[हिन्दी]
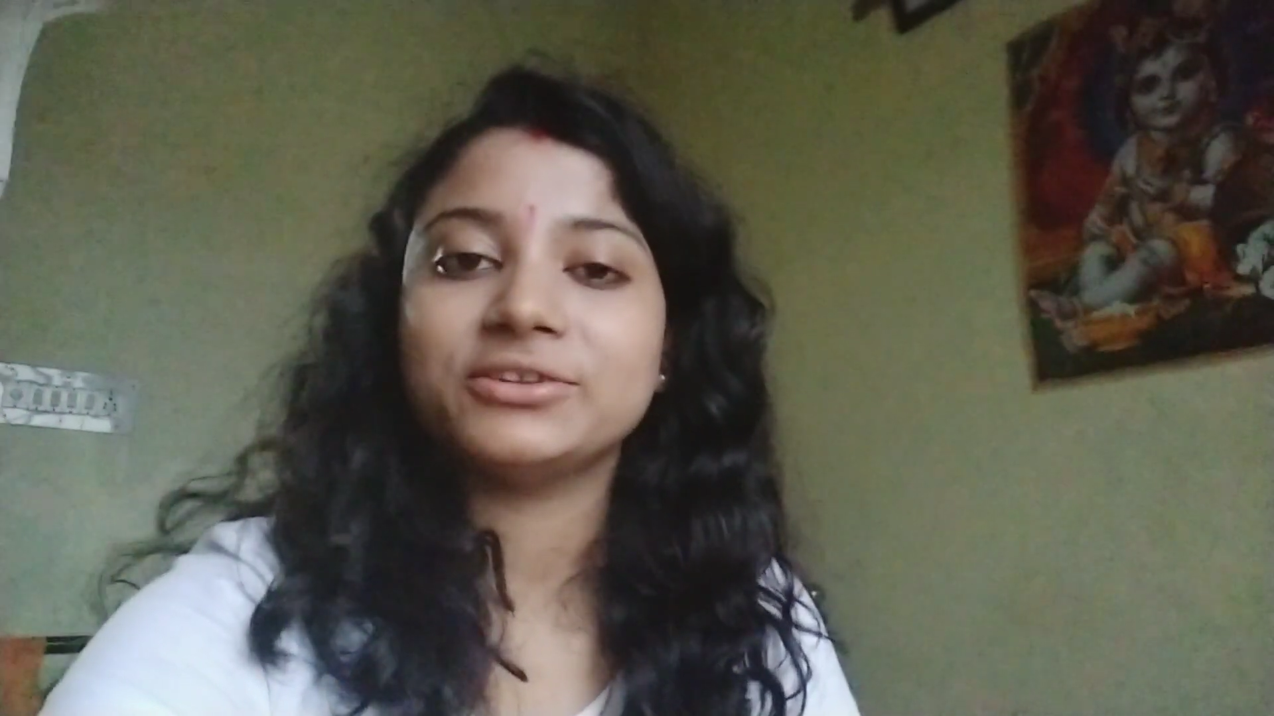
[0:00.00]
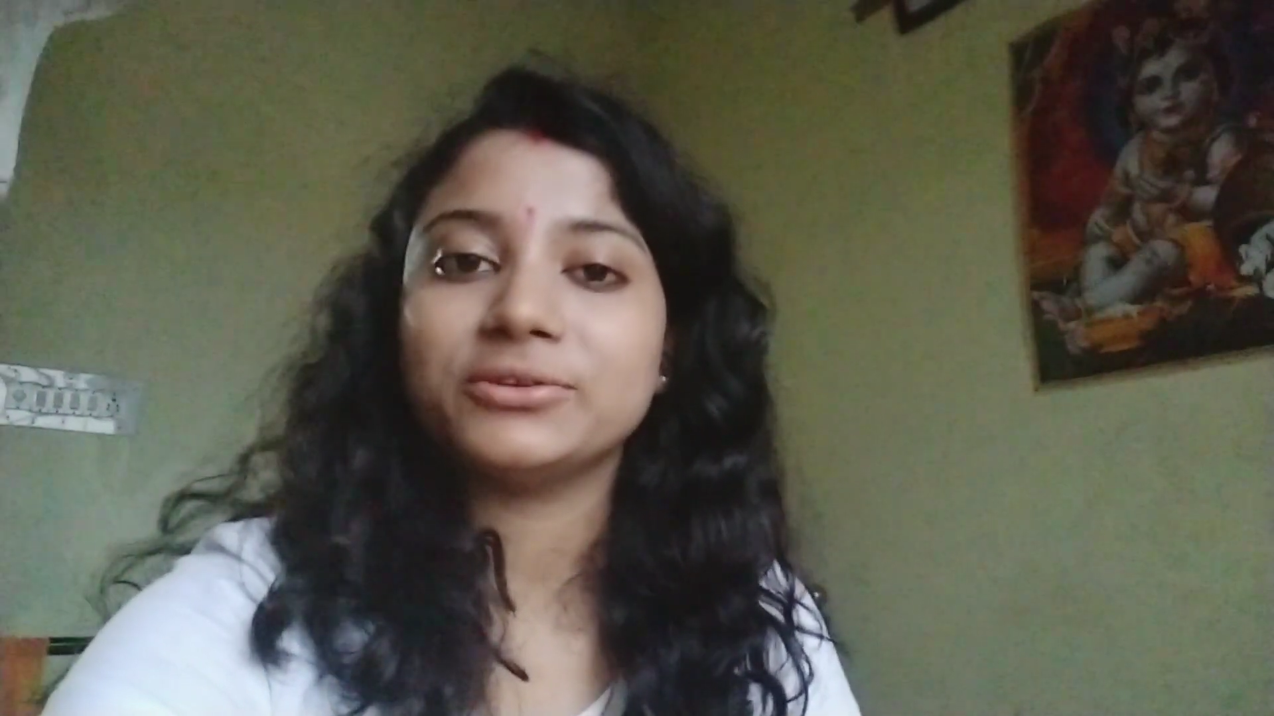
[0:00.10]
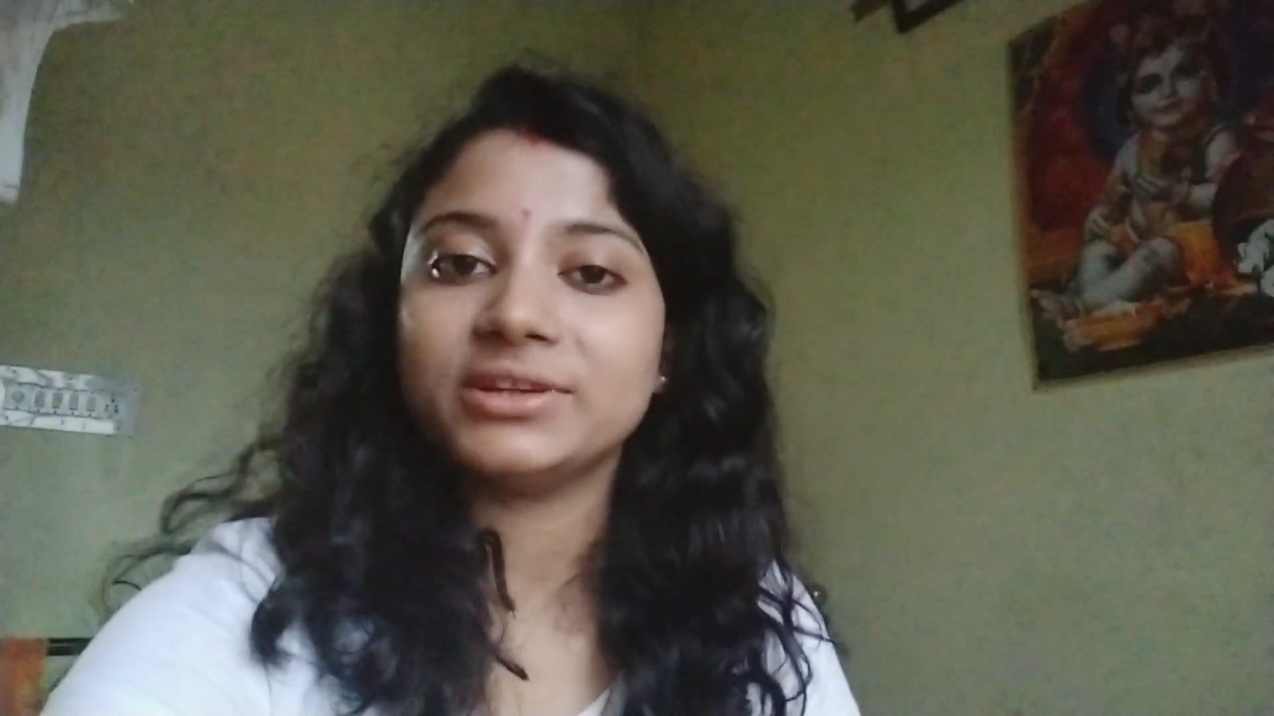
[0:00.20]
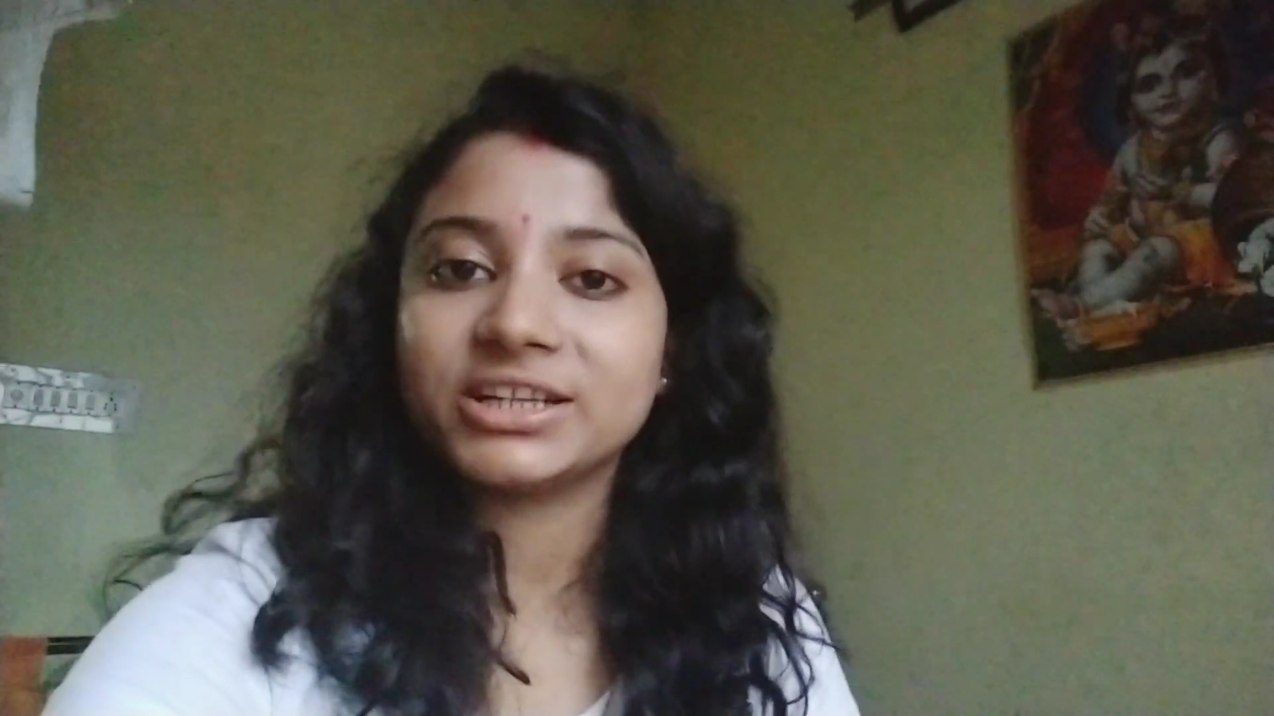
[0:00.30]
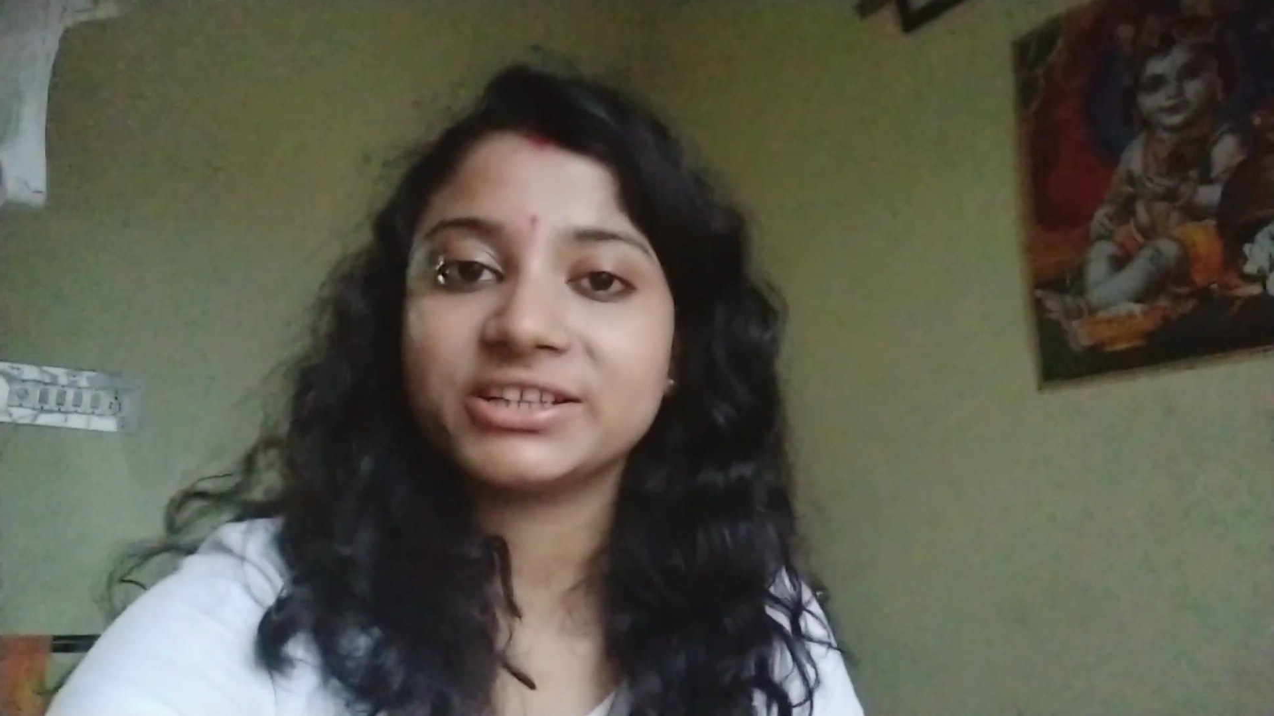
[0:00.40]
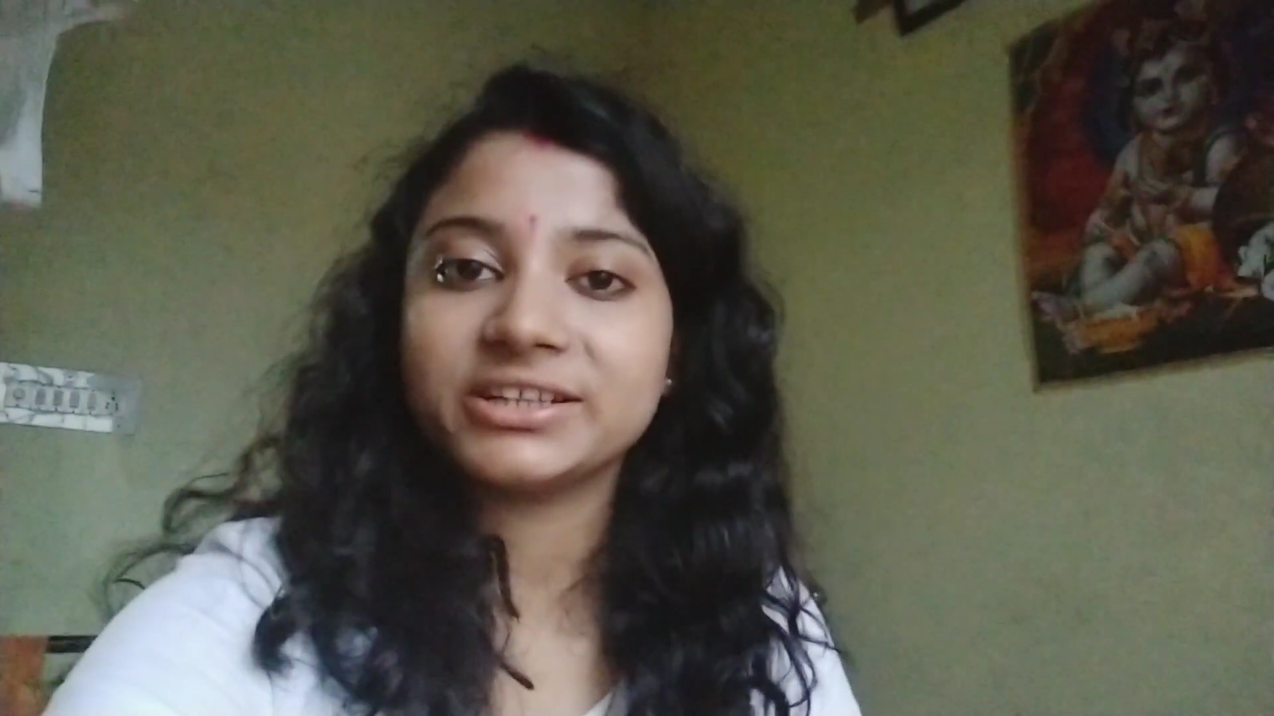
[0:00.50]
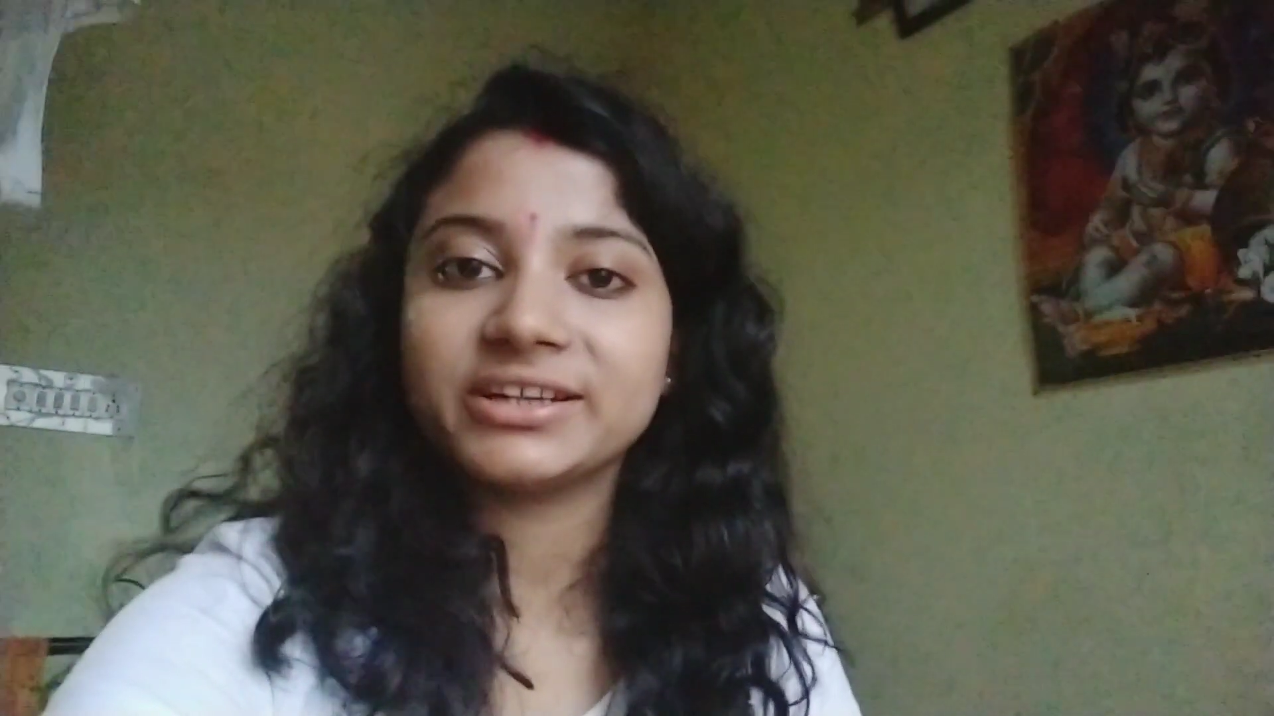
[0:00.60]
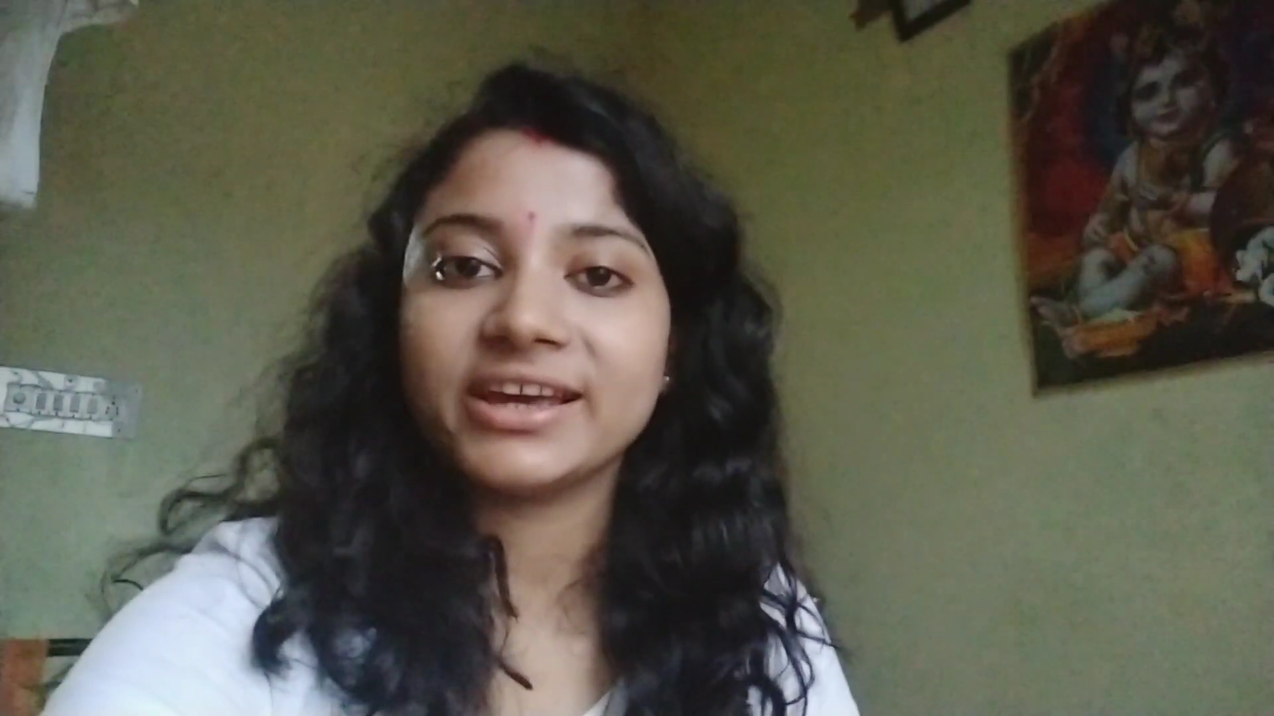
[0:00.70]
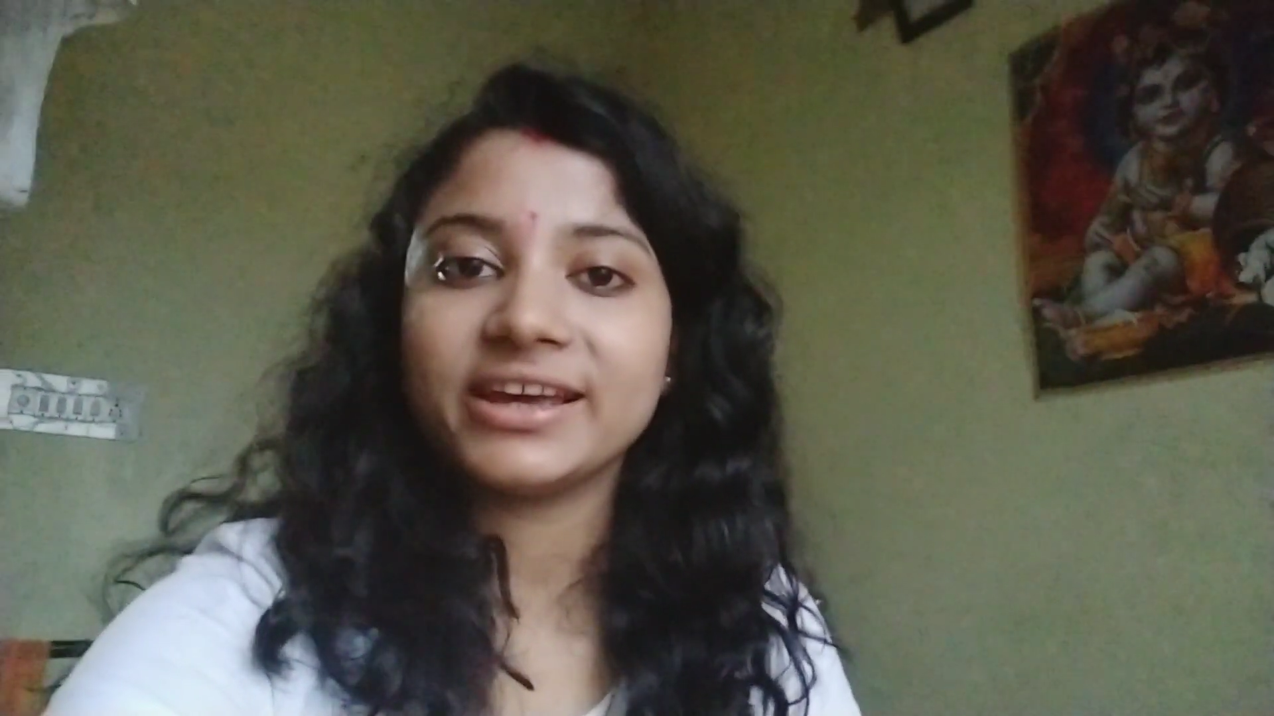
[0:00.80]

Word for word: जो इलेक्ट्रिक